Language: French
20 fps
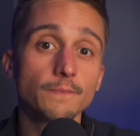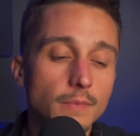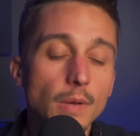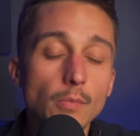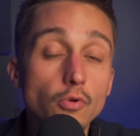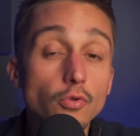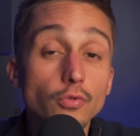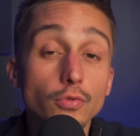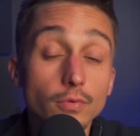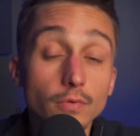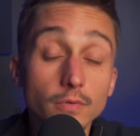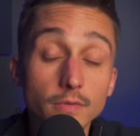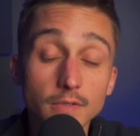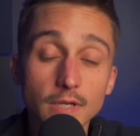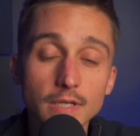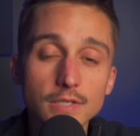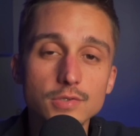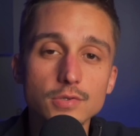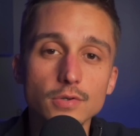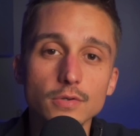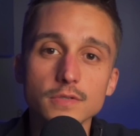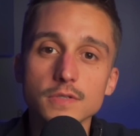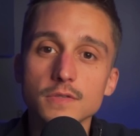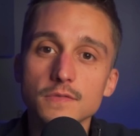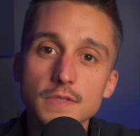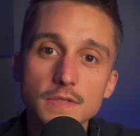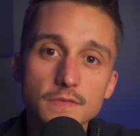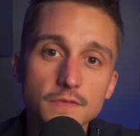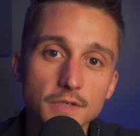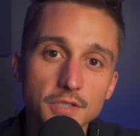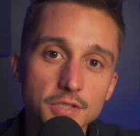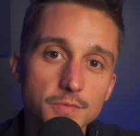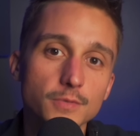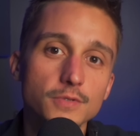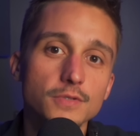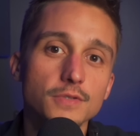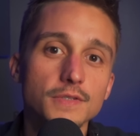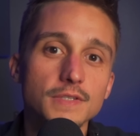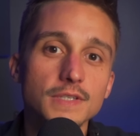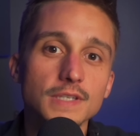Même le nom assurance vie, enfin, je
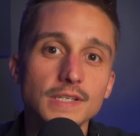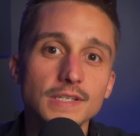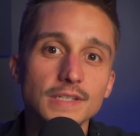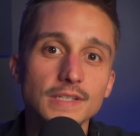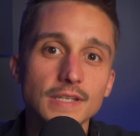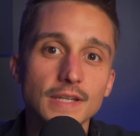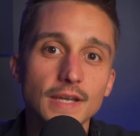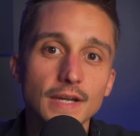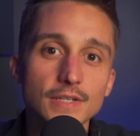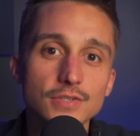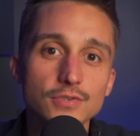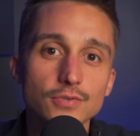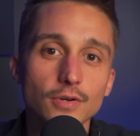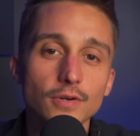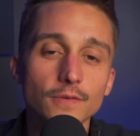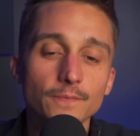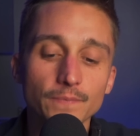pense qu'il est, il est rassurant.